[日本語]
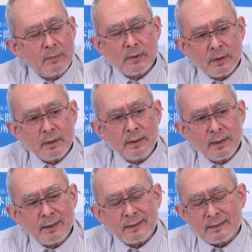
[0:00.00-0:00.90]
今
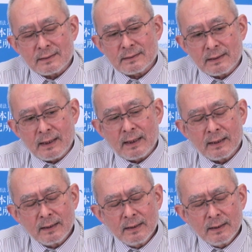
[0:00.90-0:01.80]
イランでです
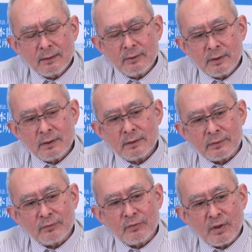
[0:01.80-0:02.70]
ねイラン
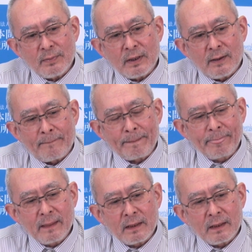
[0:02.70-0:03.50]
というのはまあ、